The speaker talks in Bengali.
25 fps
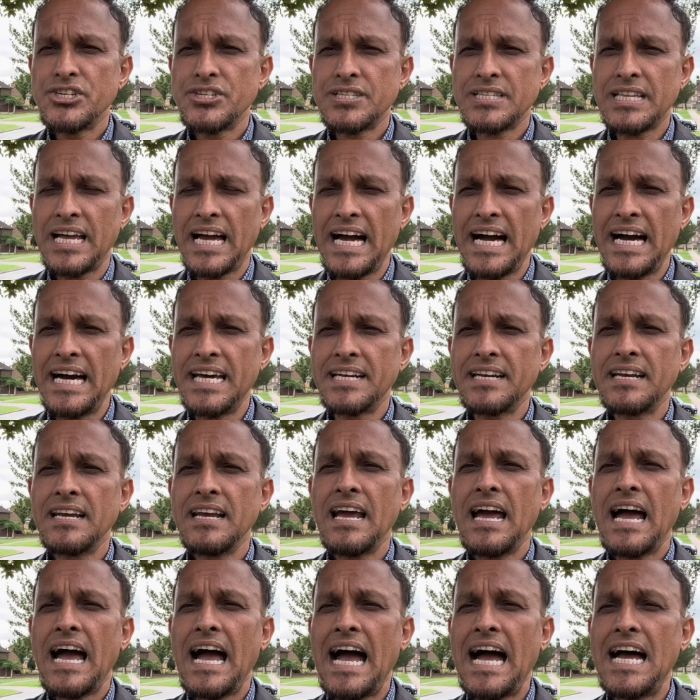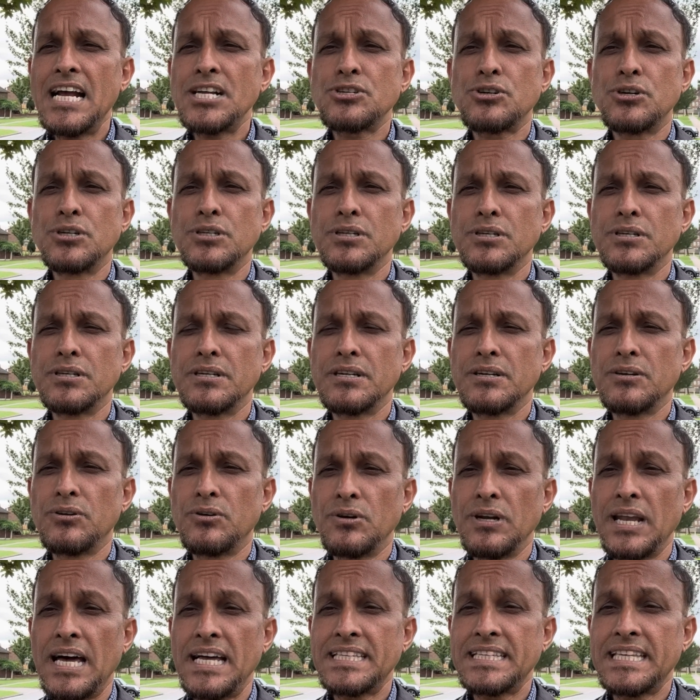তার
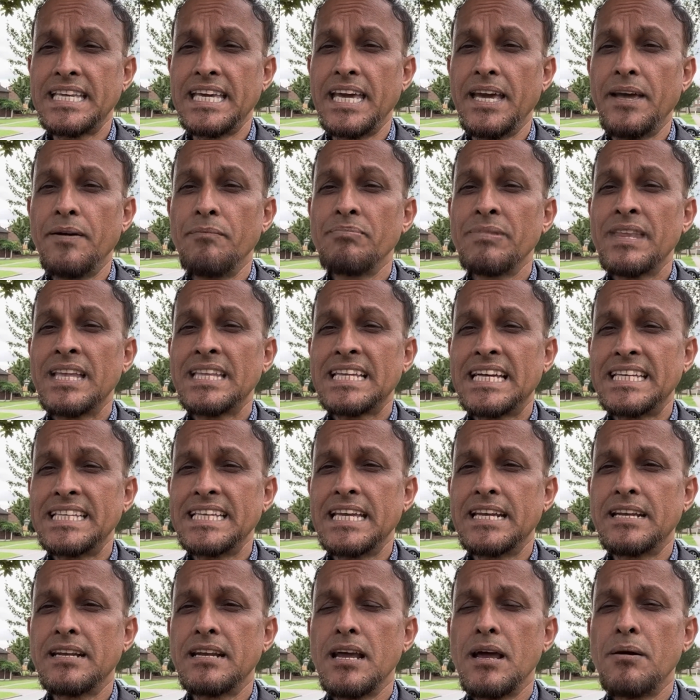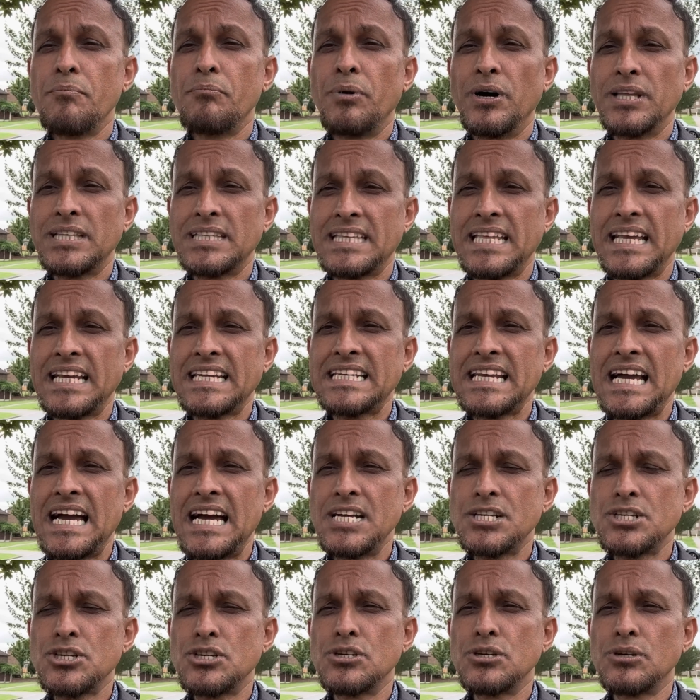আসনগুলাতে তাদের প্রত্যেকটা
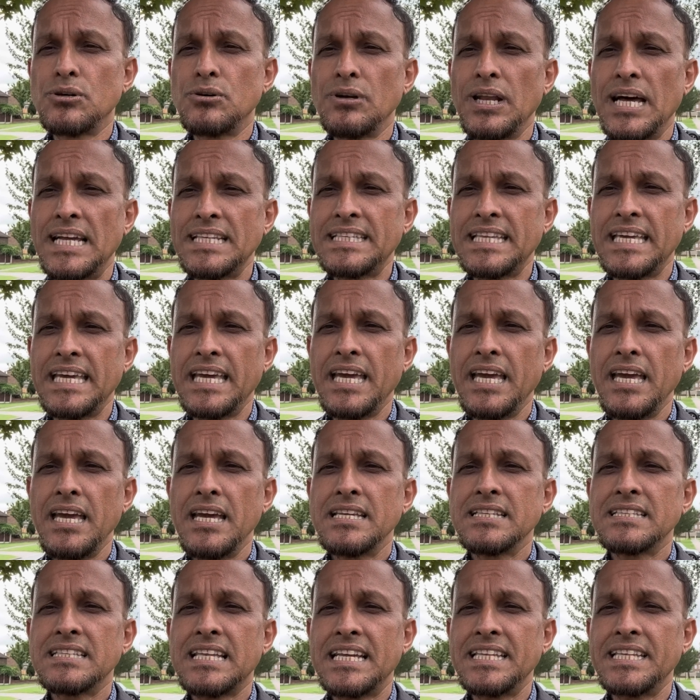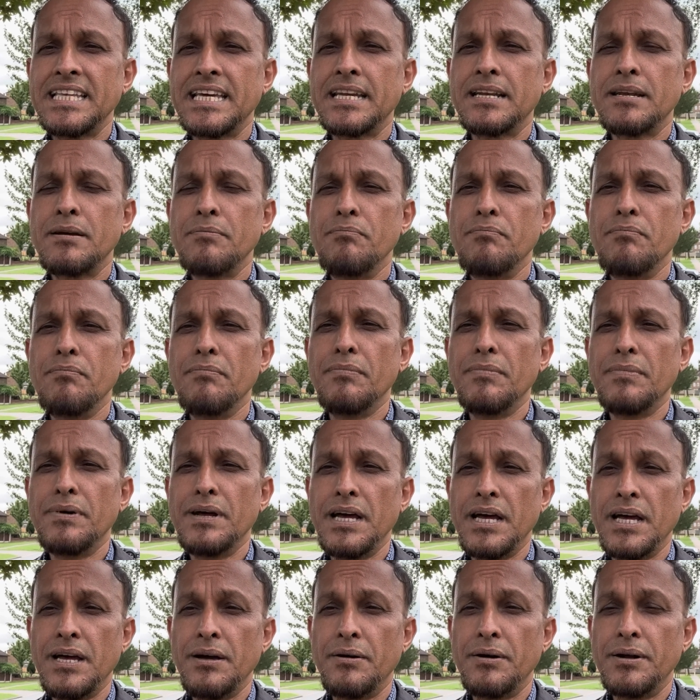আসনগুলাতে তাদের
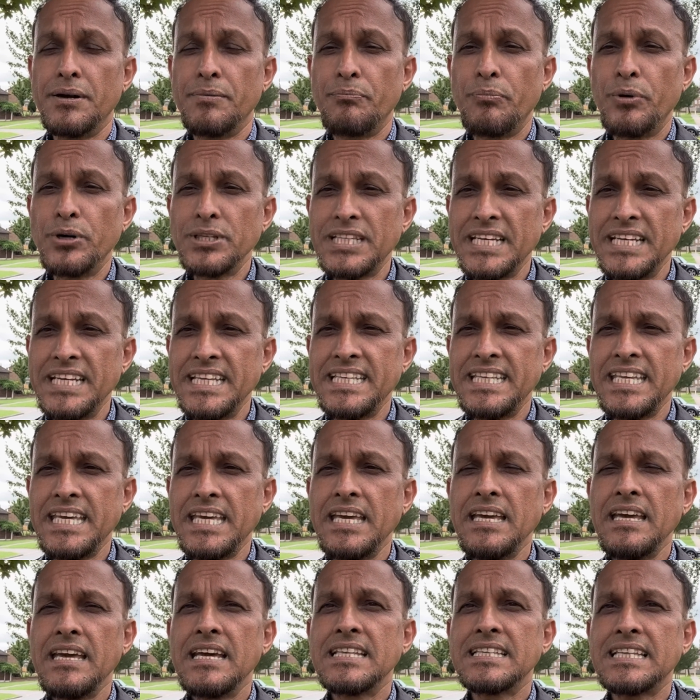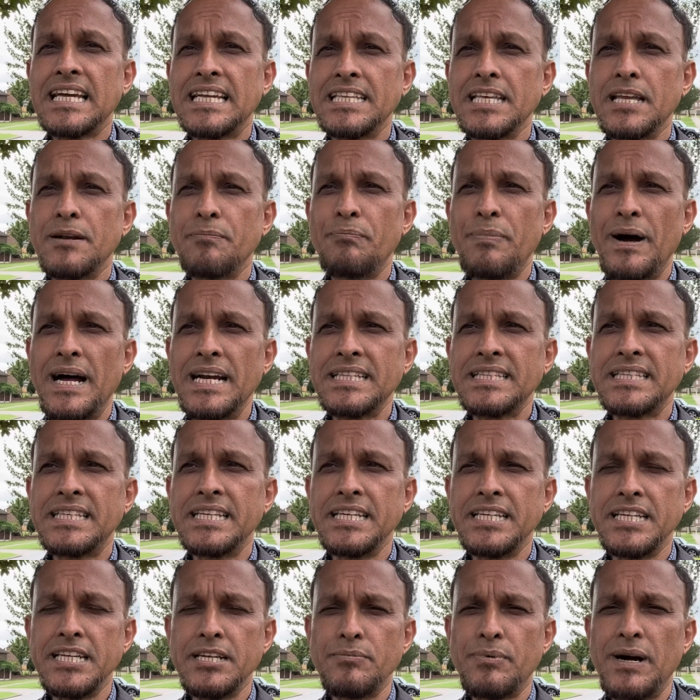প্রতিনিধি তাদের প্রার্থী
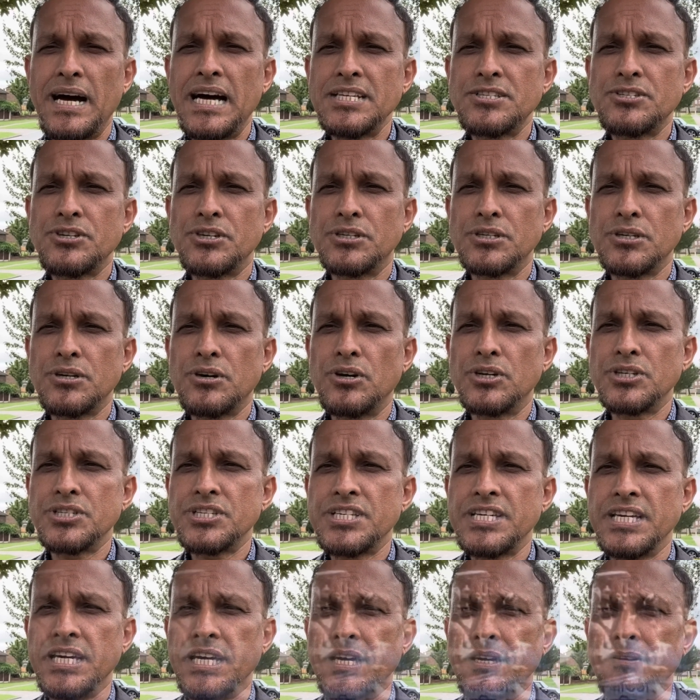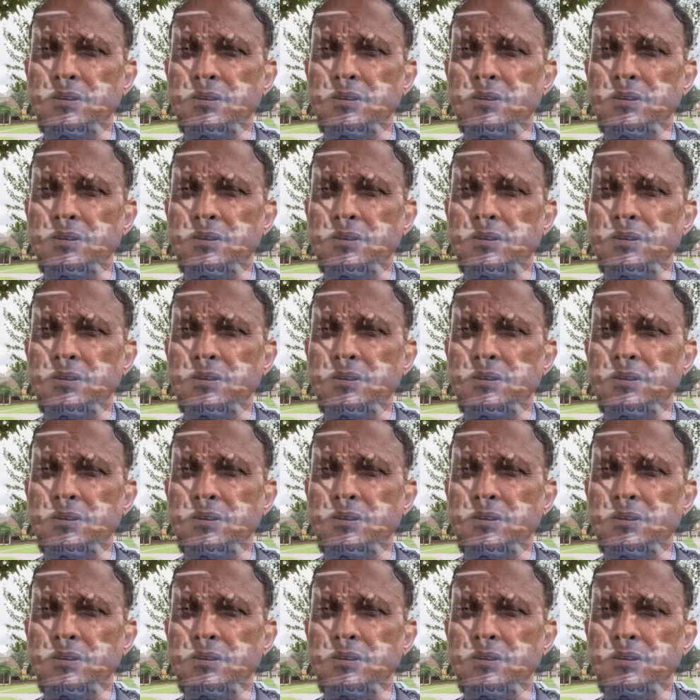নির্বাচন করছে